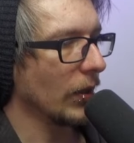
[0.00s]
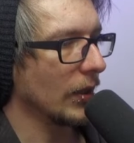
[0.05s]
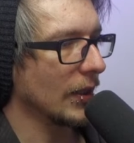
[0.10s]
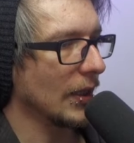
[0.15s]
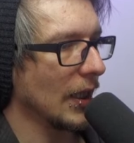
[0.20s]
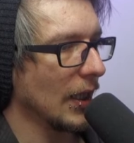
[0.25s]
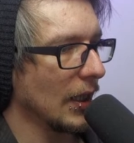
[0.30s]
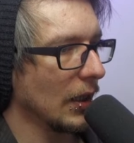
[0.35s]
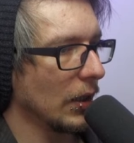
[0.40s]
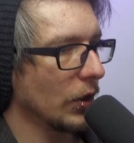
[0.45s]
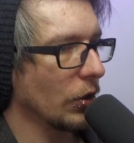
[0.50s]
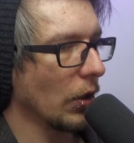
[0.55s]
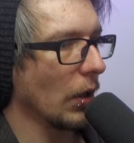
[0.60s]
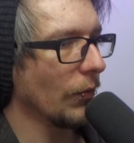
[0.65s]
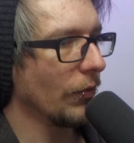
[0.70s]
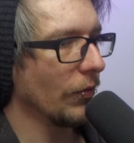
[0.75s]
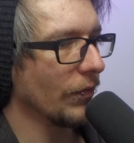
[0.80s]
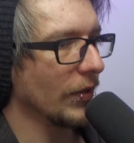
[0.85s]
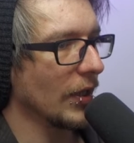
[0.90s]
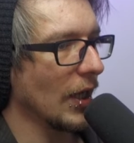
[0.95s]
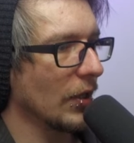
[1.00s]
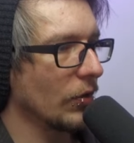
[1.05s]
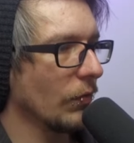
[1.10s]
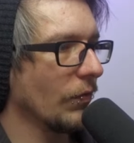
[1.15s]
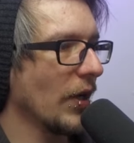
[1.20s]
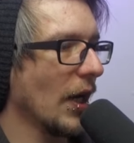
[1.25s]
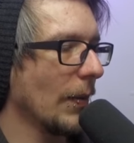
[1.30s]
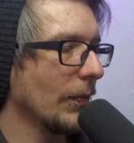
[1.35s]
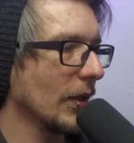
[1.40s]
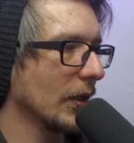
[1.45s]
mal sehen. Ich hoffe, wir,
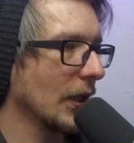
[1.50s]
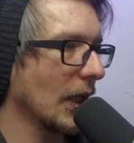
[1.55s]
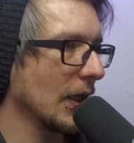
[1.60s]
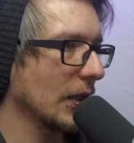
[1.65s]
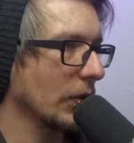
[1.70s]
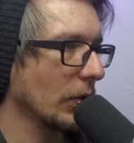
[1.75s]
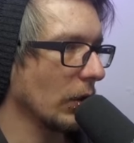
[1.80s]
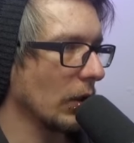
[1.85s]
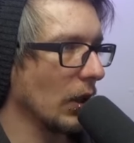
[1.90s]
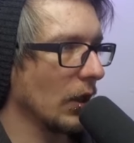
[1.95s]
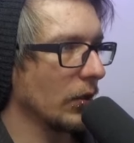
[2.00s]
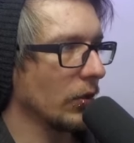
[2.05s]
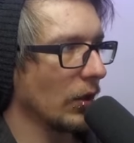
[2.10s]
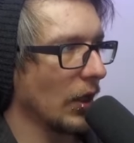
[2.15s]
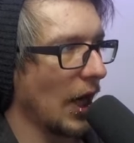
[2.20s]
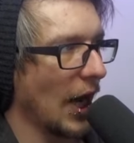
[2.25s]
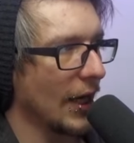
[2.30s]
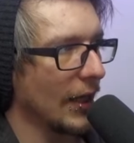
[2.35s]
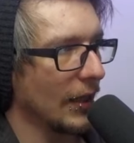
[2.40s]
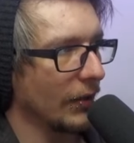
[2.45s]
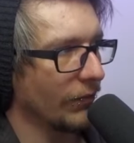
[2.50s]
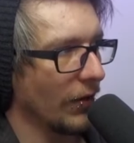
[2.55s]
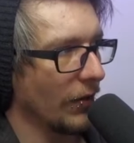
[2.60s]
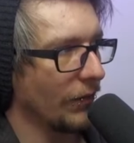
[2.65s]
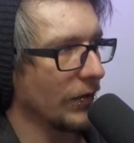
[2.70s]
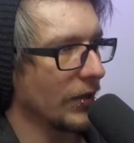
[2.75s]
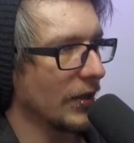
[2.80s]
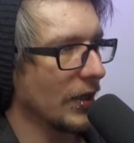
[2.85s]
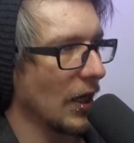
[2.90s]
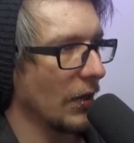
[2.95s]
also wir haben eine Transrolle. Also eine
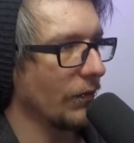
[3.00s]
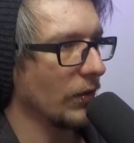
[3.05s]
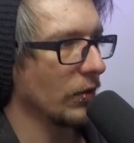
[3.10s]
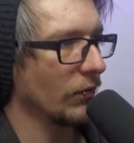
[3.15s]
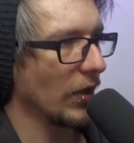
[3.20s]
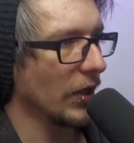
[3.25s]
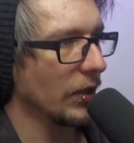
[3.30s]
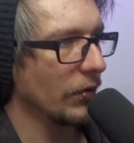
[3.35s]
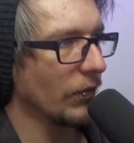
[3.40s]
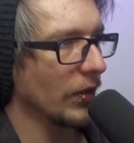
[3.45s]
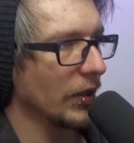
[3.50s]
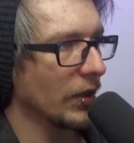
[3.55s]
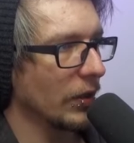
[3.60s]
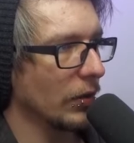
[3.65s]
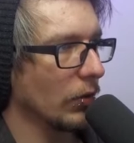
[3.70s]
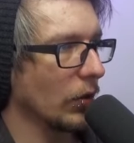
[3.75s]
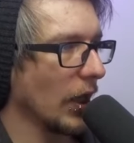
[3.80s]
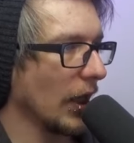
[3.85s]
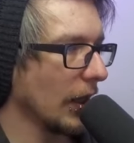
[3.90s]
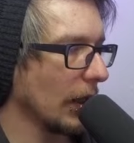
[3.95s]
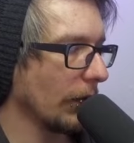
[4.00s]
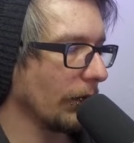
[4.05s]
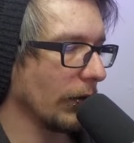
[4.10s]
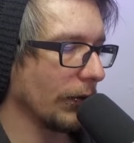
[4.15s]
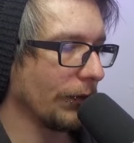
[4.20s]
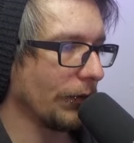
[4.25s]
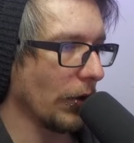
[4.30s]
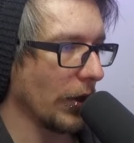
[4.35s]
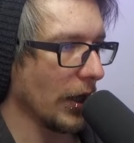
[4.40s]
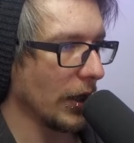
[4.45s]
5 ist safe. Ich weiß nicht, was... Okay, haben
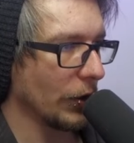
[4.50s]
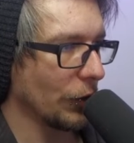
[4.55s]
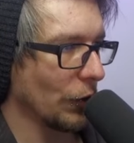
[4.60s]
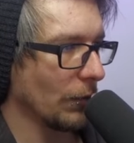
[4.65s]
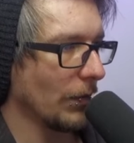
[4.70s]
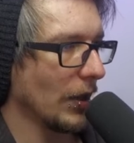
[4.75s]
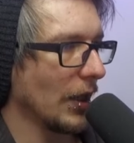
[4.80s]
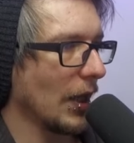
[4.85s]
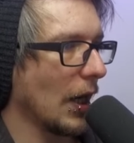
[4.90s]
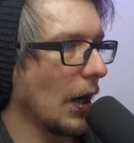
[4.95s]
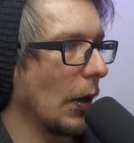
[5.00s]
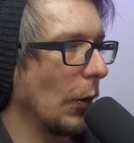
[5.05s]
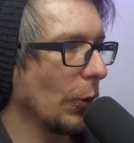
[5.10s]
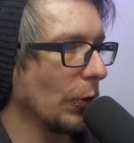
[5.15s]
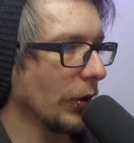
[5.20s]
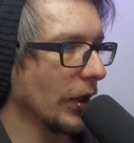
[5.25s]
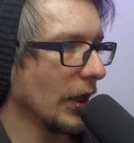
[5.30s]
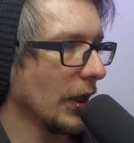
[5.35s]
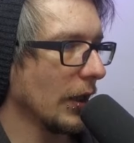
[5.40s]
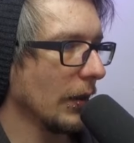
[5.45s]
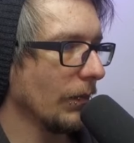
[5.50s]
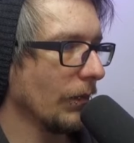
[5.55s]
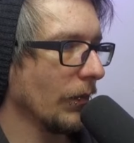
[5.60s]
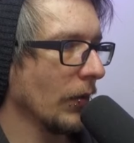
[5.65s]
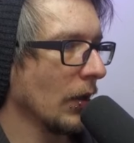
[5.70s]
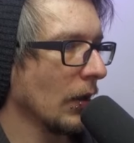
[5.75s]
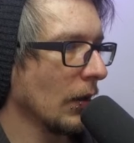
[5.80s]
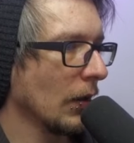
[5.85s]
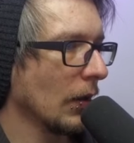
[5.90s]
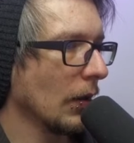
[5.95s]
wir Feuer schon mal. Auch okay.
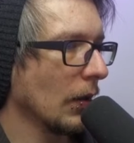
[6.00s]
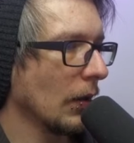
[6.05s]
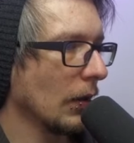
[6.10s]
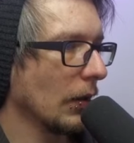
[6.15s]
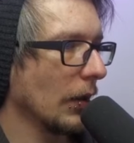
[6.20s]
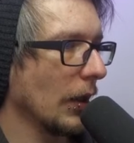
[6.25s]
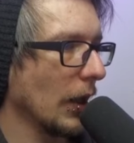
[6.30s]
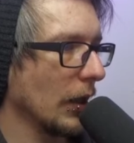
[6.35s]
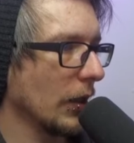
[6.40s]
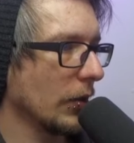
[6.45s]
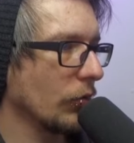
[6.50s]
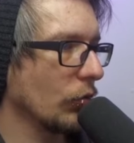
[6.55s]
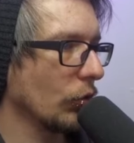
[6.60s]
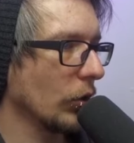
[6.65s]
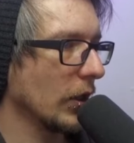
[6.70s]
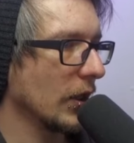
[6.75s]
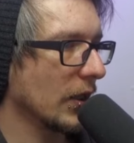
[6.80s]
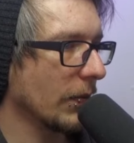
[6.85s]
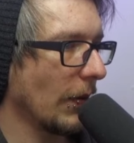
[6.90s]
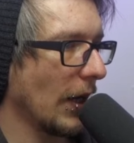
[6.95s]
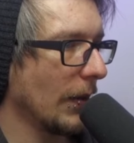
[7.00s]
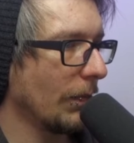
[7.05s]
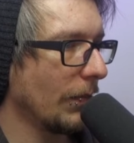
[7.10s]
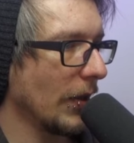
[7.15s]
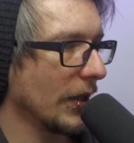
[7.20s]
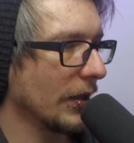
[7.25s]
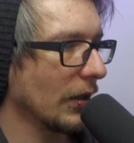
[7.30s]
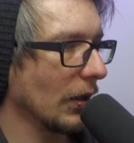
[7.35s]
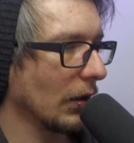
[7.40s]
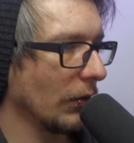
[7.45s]
Ja, das ist so die
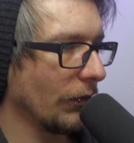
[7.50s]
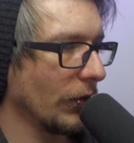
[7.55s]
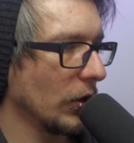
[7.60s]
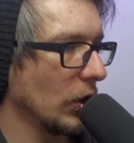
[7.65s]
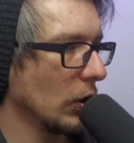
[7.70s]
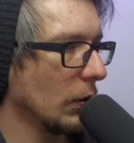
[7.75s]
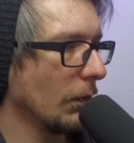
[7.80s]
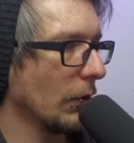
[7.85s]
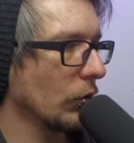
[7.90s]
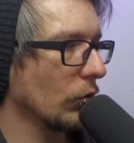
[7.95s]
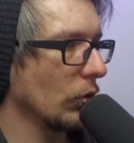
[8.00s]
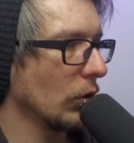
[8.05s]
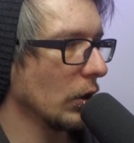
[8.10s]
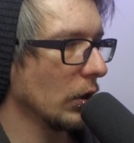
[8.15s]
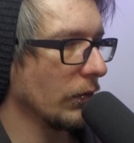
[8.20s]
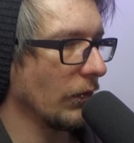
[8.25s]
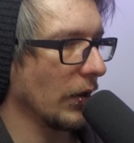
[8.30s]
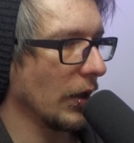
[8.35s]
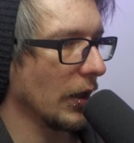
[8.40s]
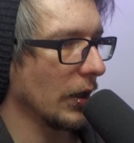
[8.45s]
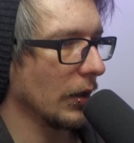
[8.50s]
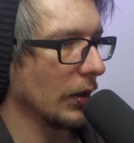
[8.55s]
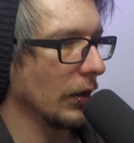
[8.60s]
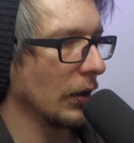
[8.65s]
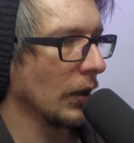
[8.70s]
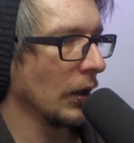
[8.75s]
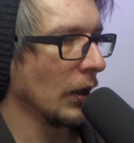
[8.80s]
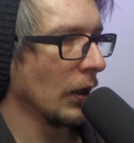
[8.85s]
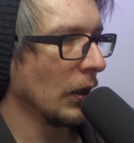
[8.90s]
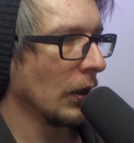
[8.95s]
zweitbessere, finde ich persönlich, weil